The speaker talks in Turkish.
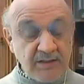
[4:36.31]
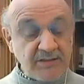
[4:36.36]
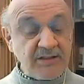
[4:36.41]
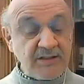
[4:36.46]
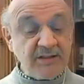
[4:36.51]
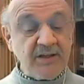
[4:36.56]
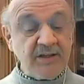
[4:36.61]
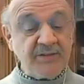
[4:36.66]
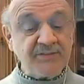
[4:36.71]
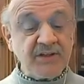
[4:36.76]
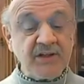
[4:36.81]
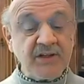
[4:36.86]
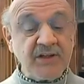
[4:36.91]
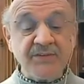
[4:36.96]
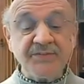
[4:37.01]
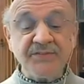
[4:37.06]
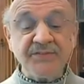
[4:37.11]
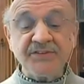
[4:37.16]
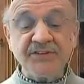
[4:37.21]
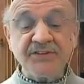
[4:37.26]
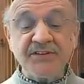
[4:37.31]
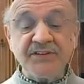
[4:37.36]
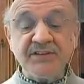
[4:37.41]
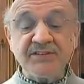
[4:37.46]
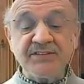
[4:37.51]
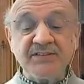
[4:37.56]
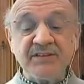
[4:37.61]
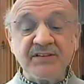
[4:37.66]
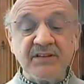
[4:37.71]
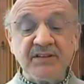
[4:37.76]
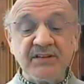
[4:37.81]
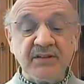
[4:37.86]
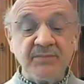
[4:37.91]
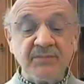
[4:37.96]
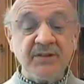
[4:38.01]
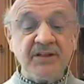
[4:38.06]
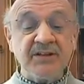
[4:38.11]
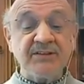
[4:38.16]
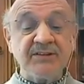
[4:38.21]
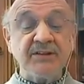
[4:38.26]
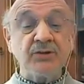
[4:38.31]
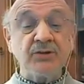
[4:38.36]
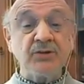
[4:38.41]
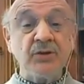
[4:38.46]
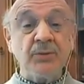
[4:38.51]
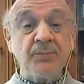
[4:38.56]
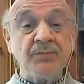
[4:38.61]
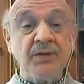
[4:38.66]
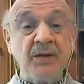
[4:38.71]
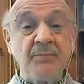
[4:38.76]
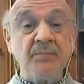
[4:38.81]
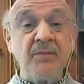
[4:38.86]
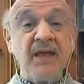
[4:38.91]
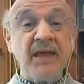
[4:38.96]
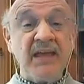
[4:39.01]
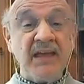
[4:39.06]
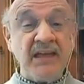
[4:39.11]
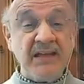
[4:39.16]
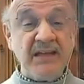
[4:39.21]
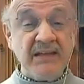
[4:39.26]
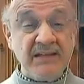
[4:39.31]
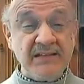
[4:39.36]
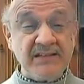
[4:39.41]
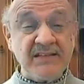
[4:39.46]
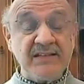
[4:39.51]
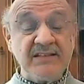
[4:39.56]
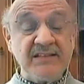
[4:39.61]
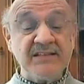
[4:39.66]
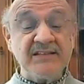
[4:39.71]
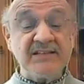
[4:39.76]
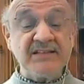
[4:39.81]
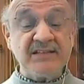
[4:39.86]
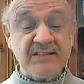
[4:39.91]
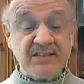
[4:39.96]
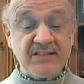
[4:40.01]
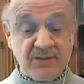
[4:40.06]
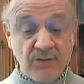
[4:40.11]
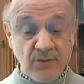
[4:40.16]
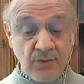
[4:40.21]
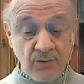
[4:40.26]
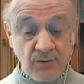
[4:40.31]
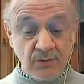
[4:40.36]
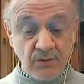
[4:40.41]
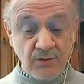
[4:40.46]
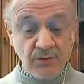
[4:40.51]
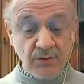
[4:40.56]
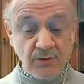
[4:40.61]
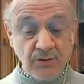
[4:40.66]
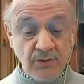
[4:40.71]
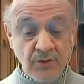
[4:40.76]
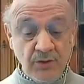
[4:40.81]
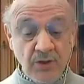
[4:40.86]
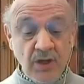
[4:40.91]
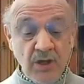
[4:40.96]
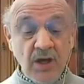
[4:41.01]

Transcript: Geçen hafta kar fırtınasında Amerika'da toplam 58 kişi öldü.